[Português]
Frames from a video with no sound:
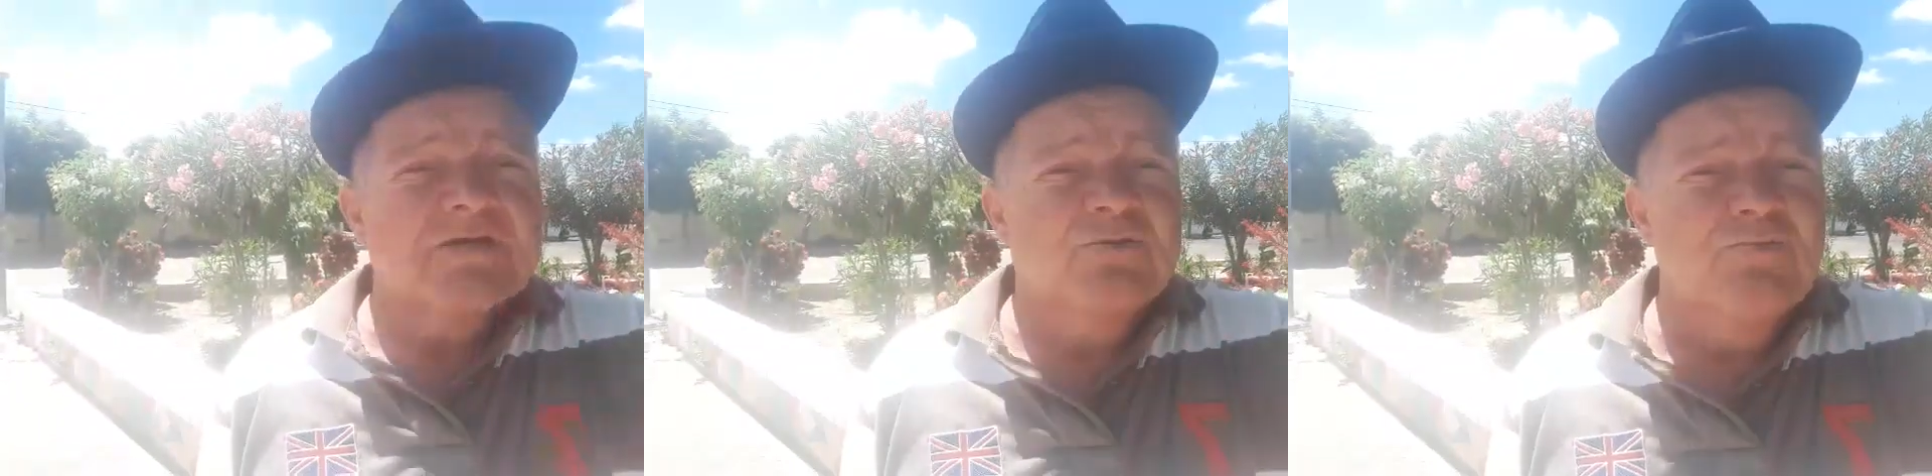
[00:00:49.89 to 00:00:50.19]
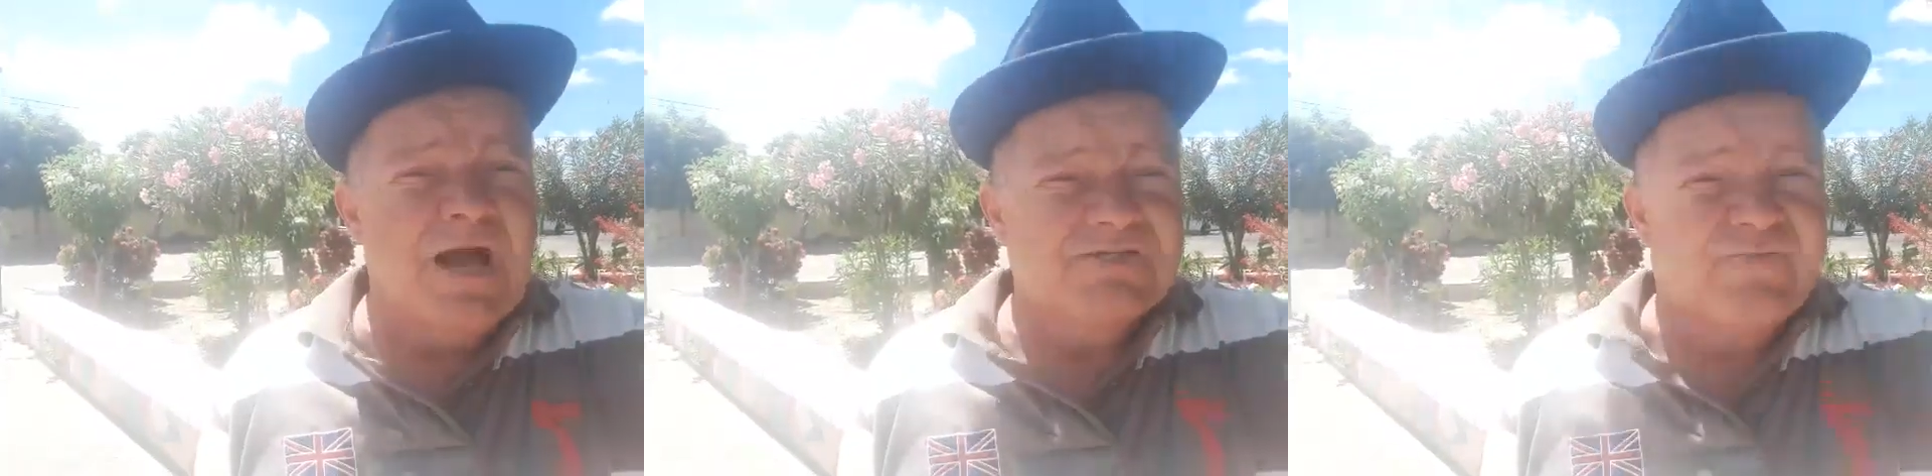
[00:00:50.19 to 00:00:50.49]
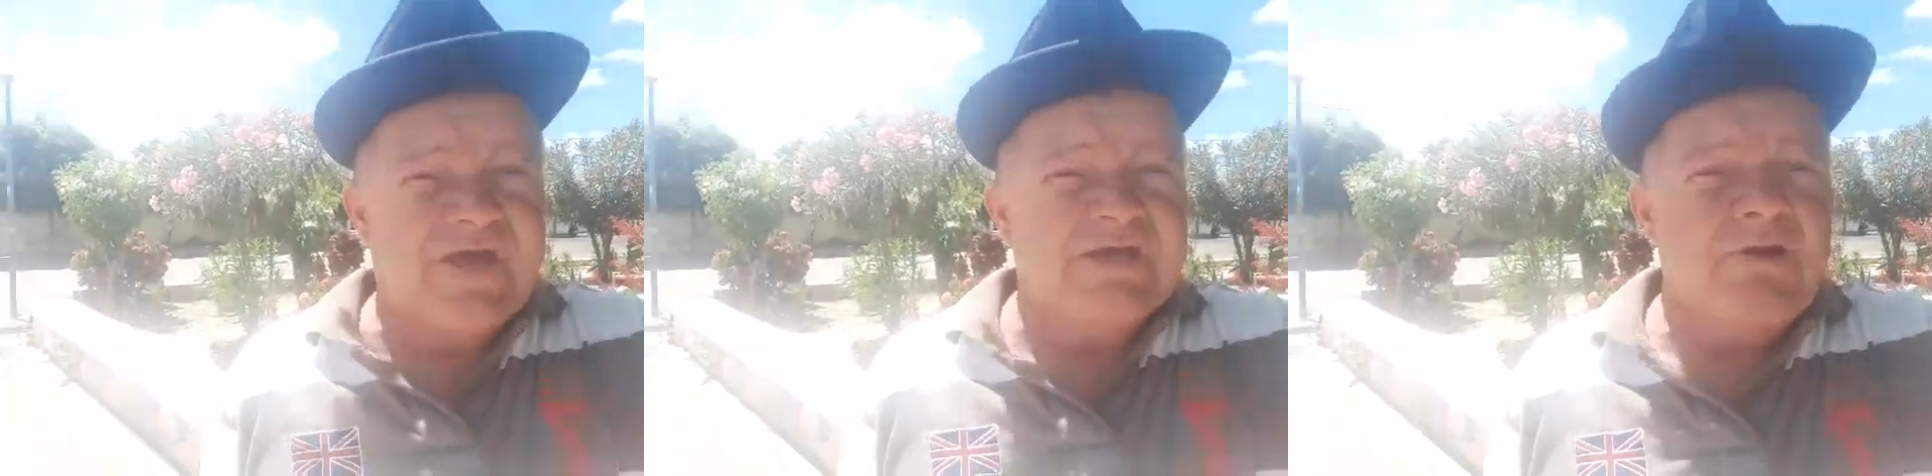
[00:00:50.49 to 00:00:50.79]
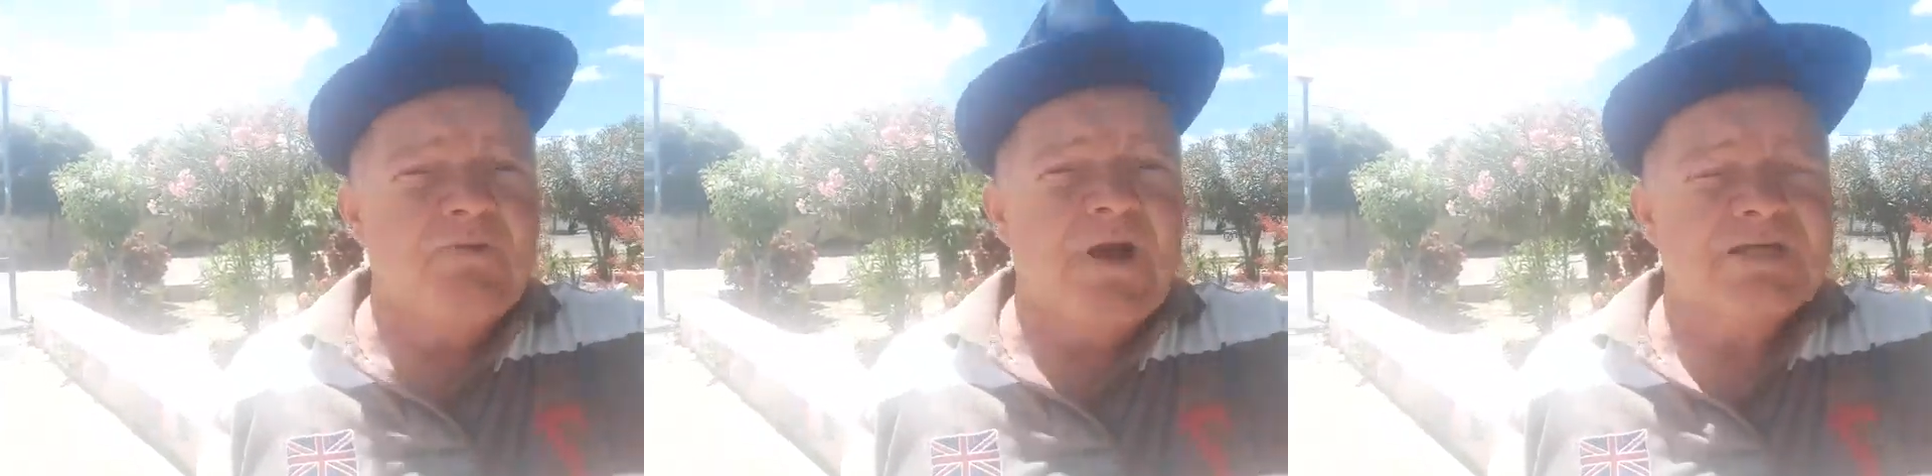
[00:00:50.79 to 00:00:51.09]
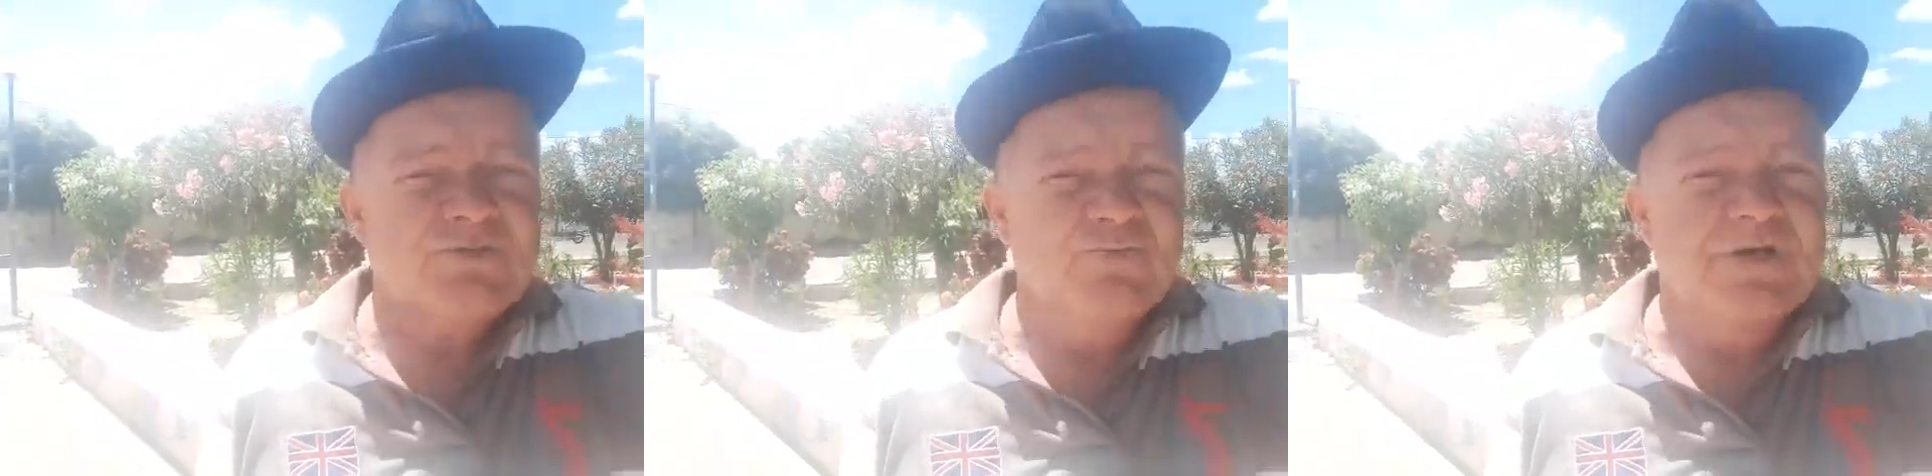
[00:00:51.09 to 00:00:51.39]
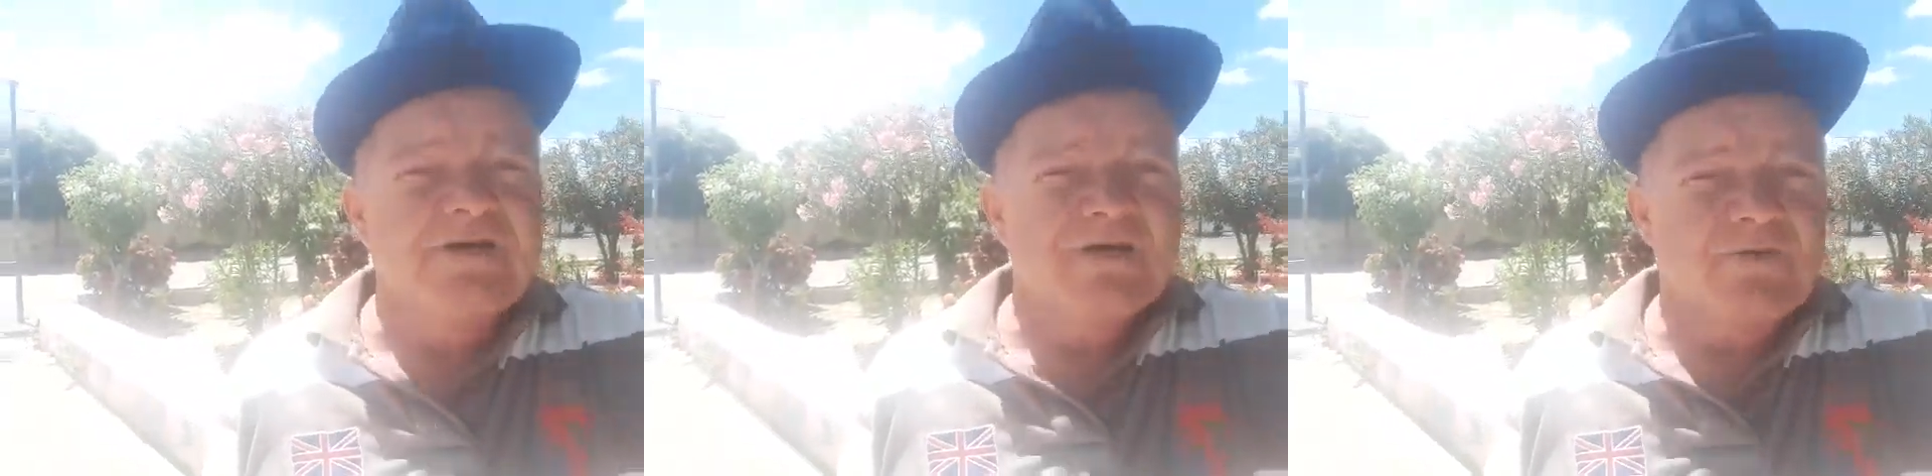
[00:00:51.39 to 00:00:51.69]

do mais velho ao caçula.